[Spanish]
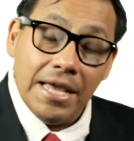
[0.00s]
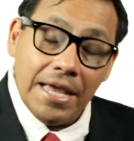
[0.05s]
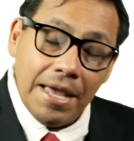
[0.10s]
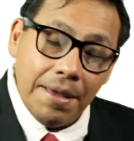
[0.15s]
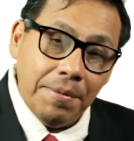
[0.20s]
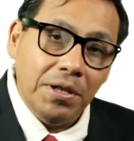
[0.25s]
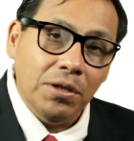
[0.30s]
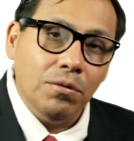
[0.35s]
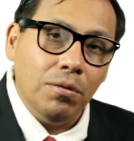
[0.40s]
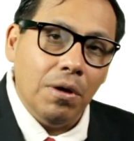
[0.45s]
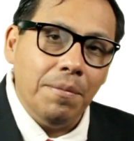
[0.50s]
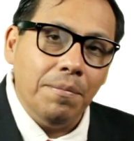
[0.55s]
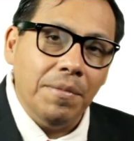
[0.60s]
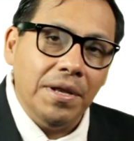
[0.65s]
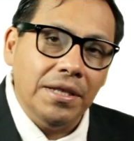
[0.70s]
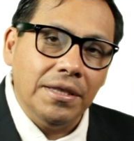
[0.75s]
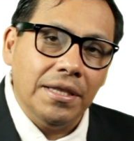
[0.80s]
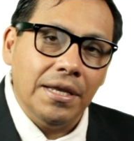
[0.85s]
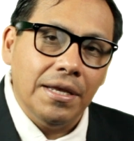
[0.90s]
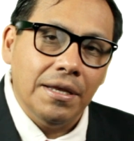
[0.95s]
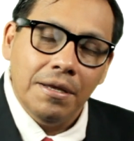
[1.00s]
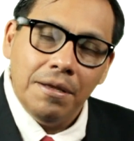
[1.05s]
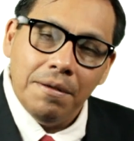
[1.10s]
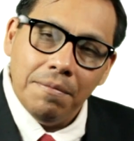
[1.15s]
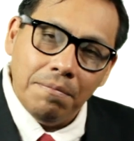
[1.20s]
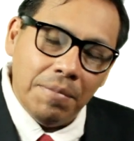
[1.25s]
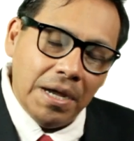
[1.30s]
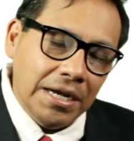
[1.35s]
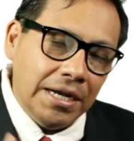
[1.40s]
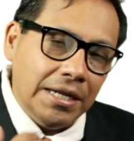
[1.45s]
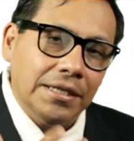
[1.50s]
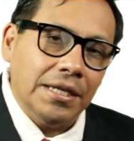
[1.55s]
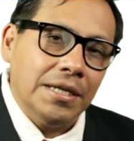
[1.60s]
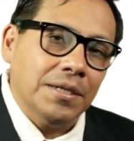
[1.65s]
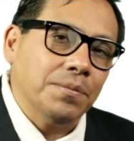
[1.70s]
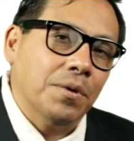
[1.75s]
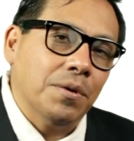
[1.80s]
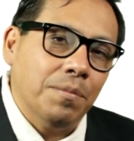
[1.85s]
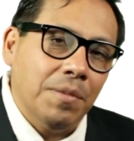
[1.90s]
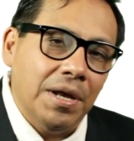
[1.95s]
y que eventualmente van a
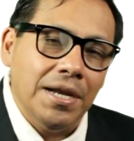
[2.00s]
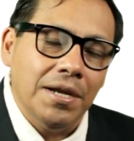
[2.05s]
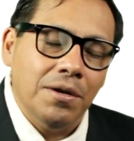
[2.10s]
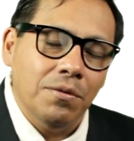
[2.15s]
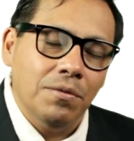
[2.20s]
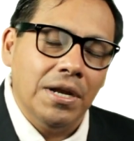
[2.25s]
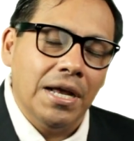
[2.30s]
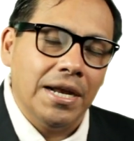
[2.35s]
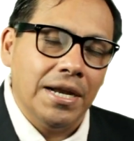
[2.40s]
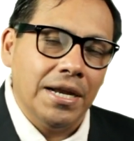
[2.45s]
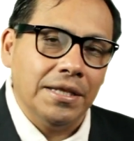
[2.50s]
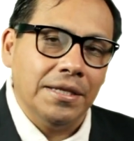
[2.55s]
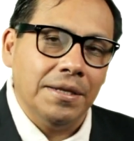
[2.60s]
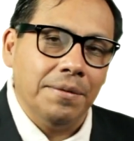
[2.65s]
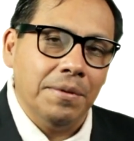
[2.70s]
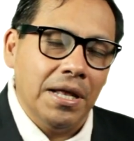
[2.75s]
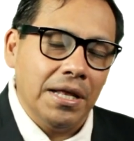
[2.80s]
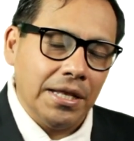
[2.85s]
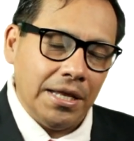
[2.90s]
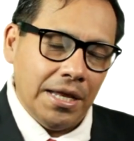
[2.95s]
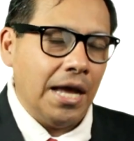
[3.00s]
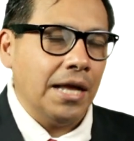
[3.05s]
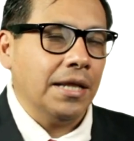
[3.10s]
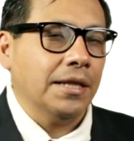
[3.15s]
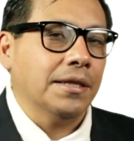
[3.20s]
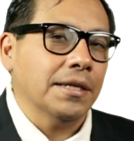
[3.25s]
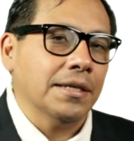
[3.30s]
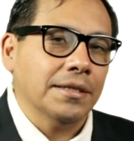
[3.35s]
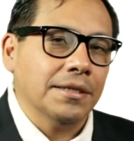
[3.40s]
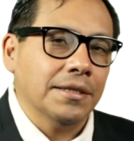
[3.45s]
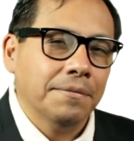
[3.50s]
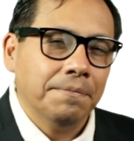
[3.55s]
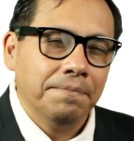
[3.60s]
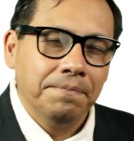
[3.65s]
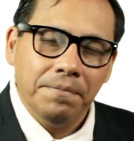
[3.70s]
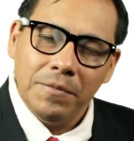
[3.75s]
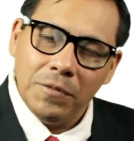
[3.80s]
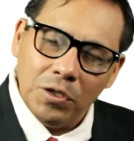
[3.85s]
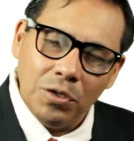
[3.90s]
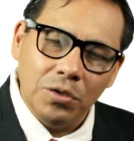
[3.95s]
transformar en una creatividad que antes
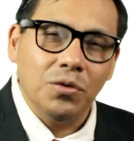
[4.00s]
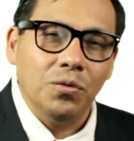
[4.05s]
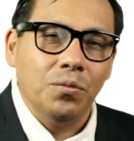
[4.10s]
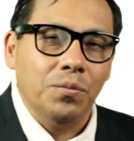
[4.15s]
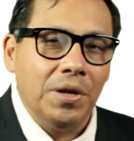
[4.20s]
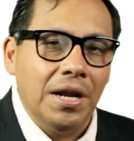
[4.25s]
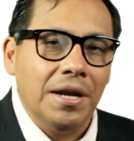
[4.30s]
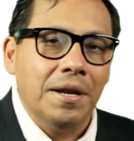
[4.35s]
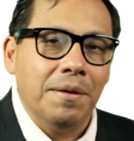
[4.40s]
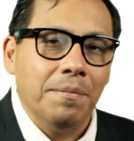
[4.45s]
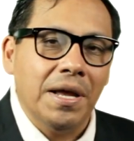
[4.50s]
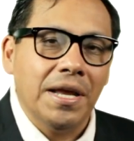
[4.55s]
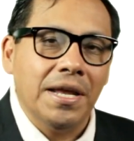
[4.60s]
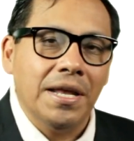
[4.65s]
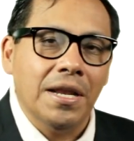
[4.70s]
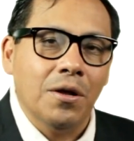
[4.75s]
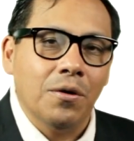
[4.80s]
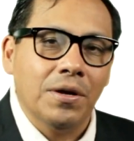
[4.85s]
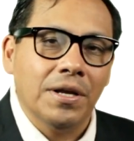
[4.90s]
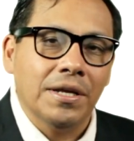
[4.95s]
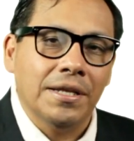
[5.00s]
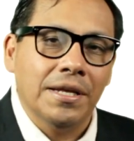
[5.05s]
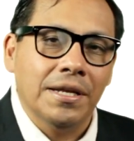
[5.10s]
no se hubieran imaginado que